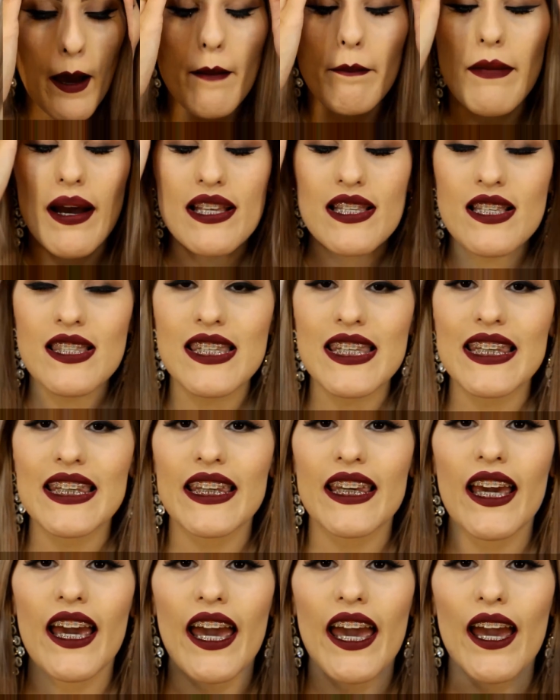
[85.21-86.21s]
Mas
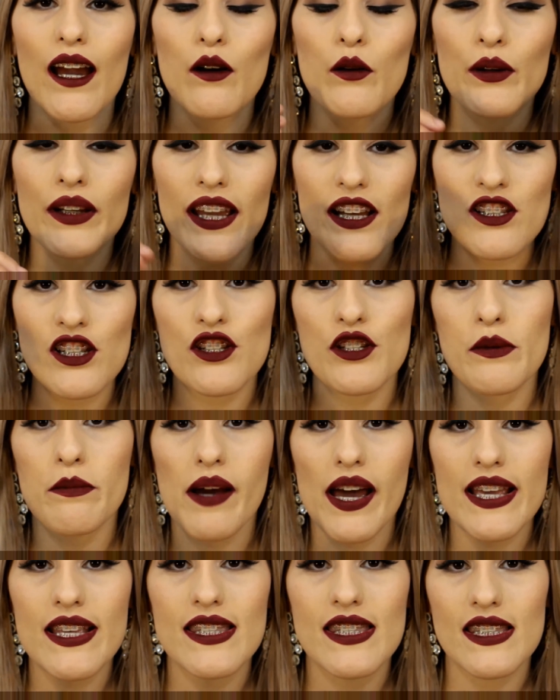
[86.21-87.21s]
assim, é, o que a gente
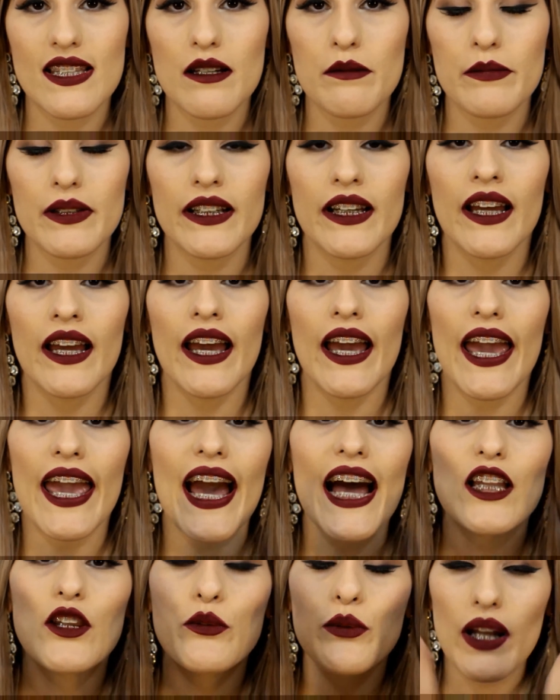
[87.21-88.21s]
mais ama é
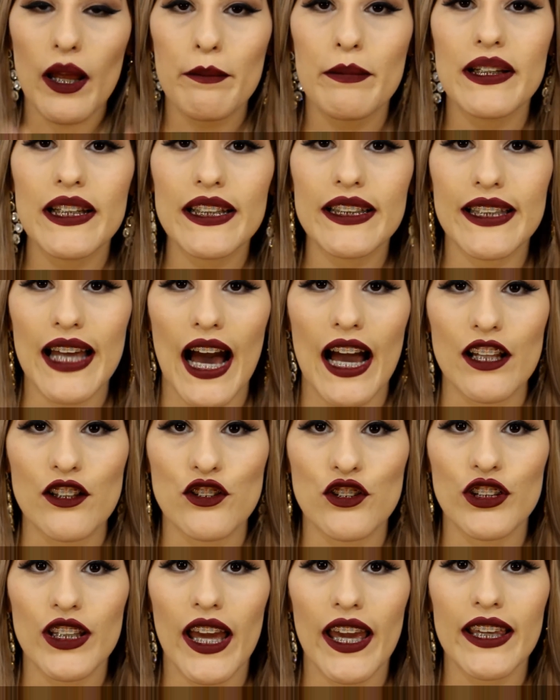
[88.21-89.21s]
a
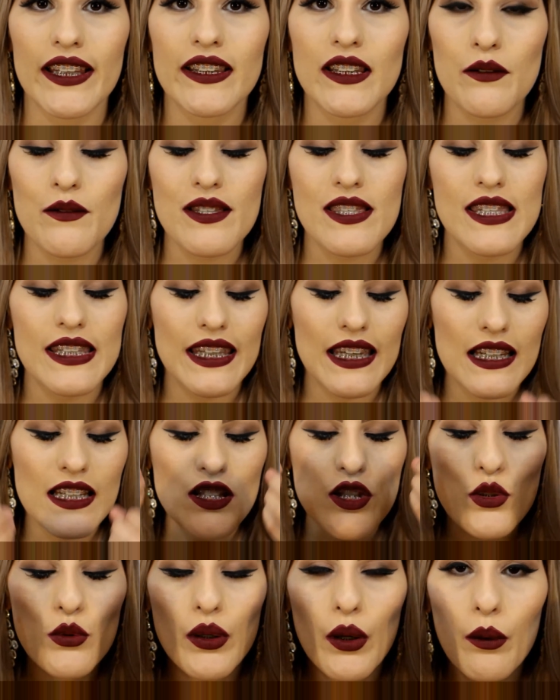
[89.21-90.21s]
durabilidade, né? Então assim,
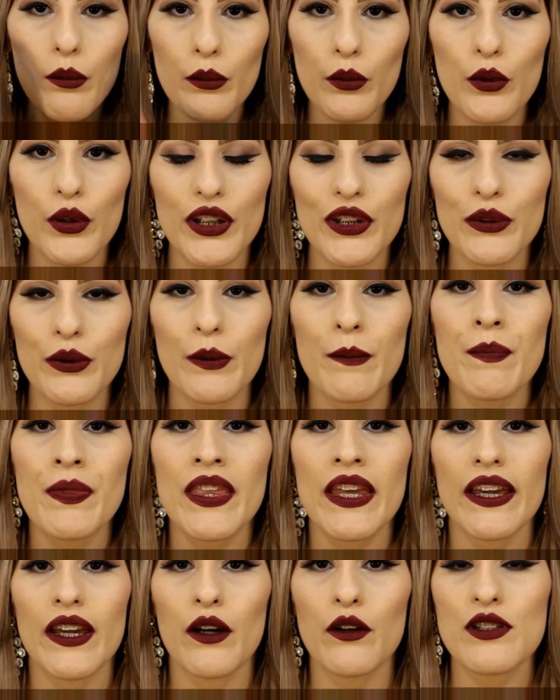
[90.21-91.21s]
eles duram muito.
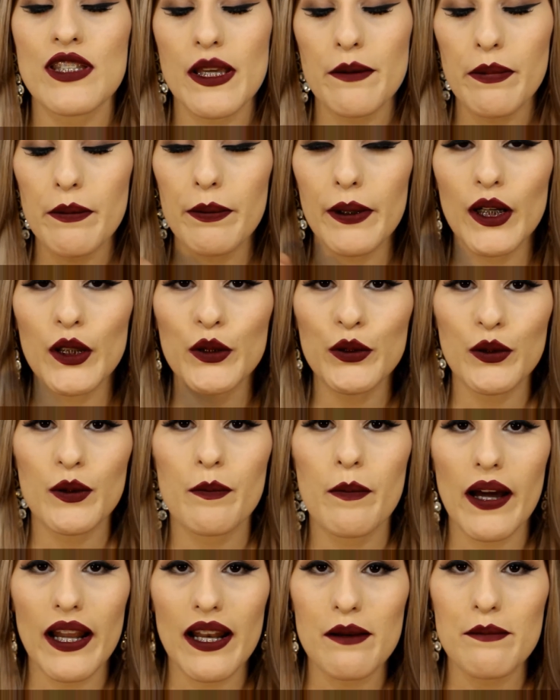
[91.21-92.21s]
Eu sempre pergunto
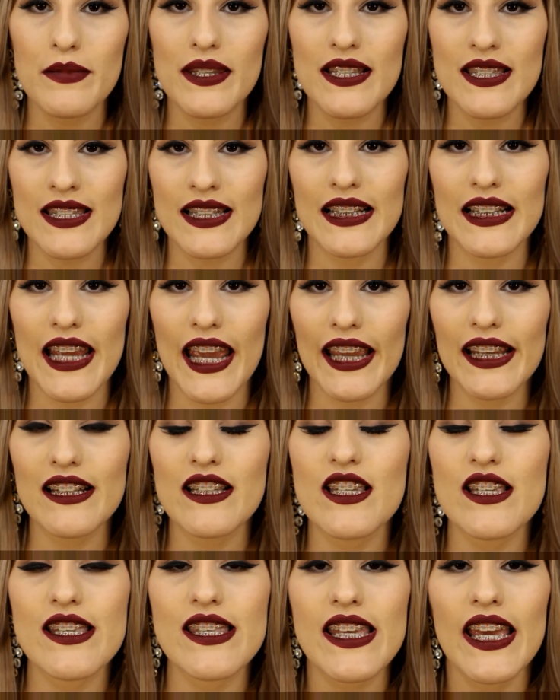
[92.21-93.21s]
para minhas
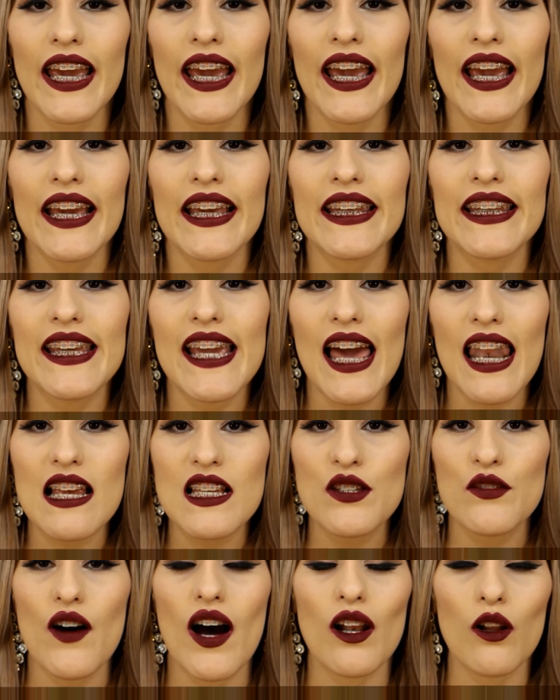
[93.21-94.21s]
clientes e
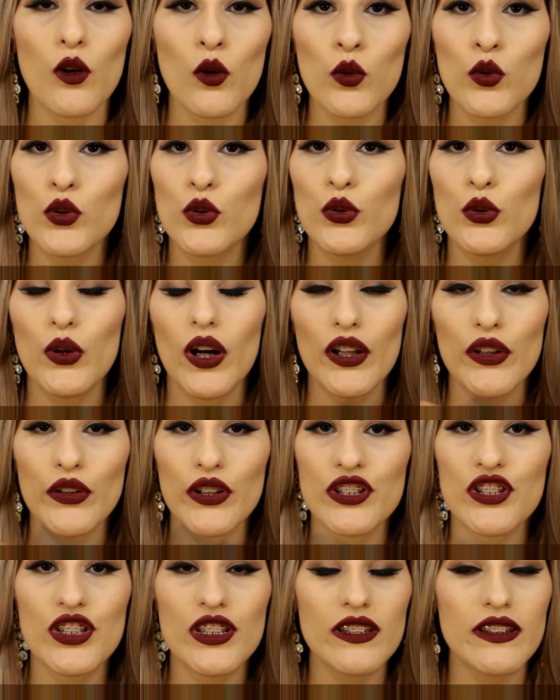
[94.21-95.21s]
elas falam, Lu, durou a
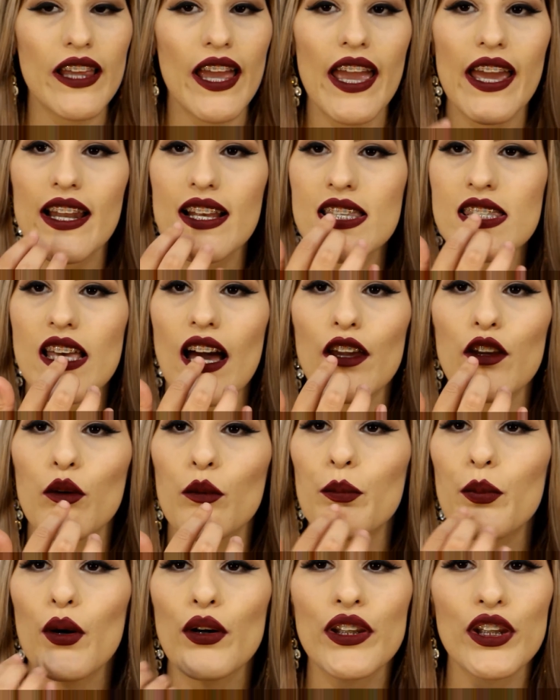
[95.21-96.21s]
noite inteira, saiu um
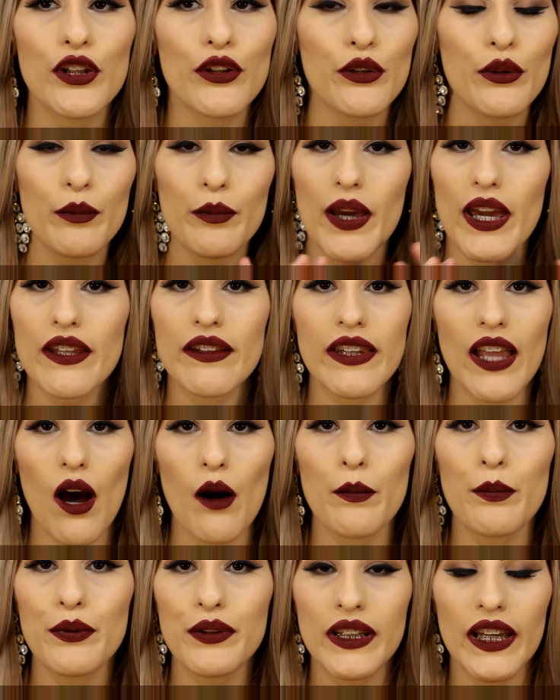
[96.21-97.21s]
pouquinho no meio e
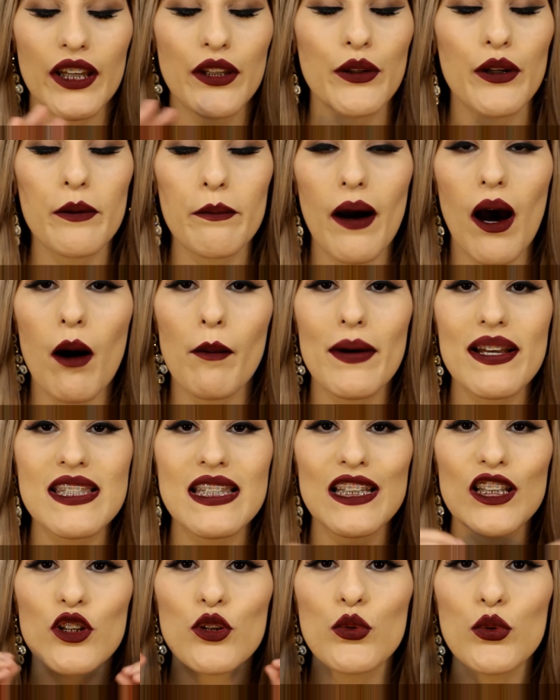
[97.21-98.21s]
tal, porque é normal, mas
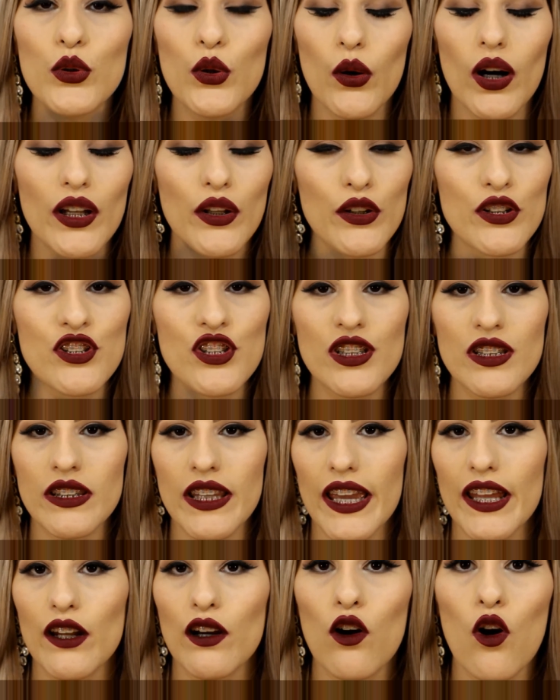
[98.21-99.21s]
ele durou a noite
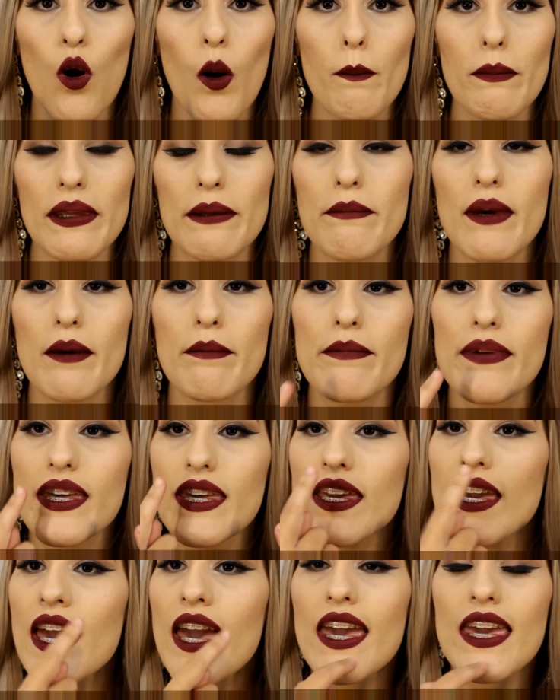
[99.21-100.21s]
inteira. Eu comi,
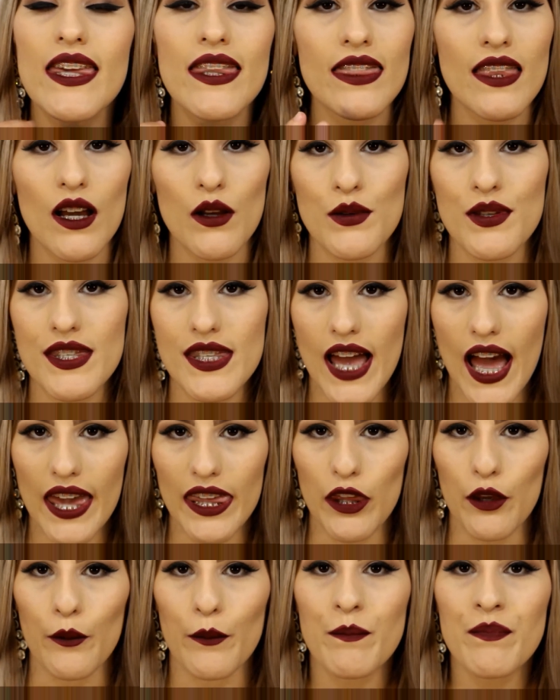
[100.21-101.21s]
bebi e não
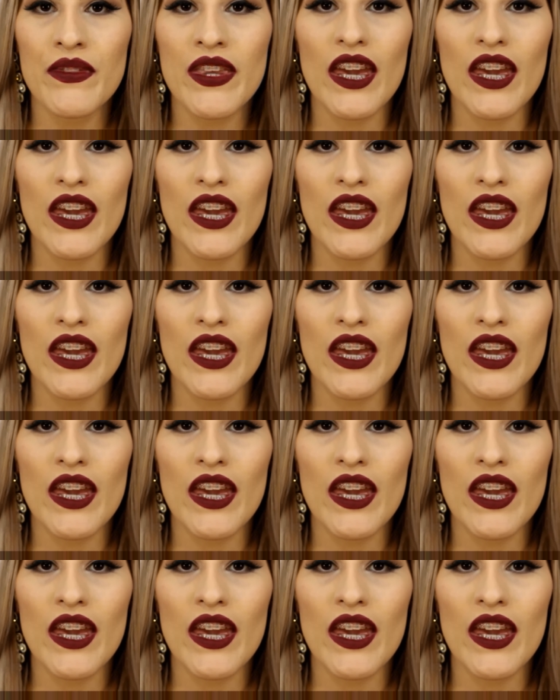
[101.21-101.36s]
saiu.